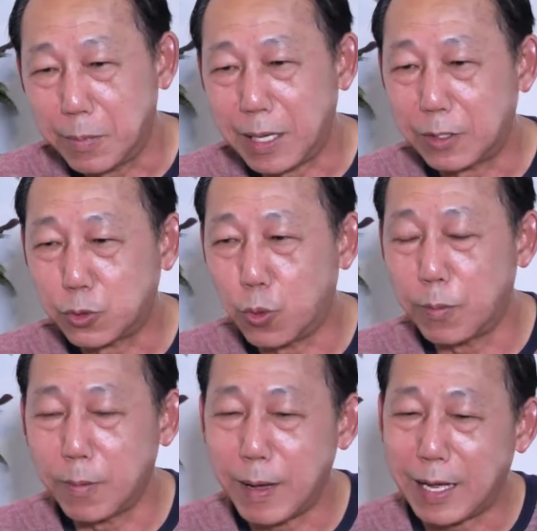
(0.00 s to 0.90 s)
มาทวง
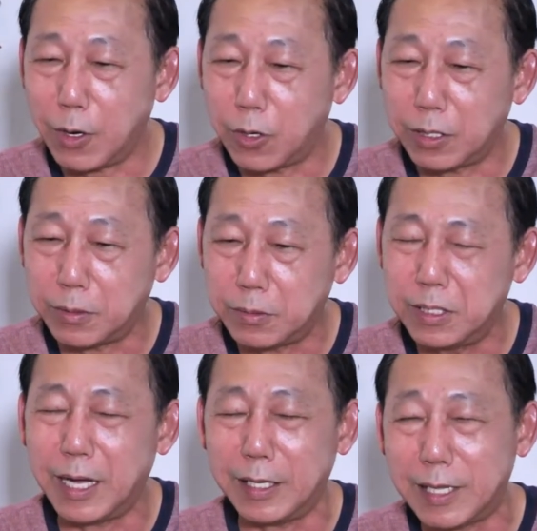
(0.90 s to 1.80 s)
มากๆ เราก็เห
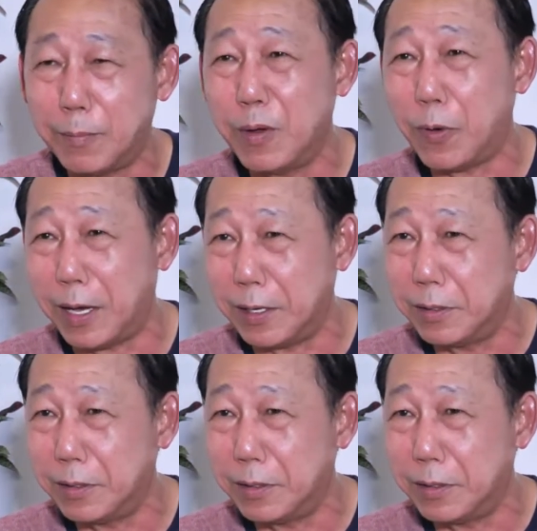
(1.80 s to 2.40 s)
นื่อยทำไม่ไหว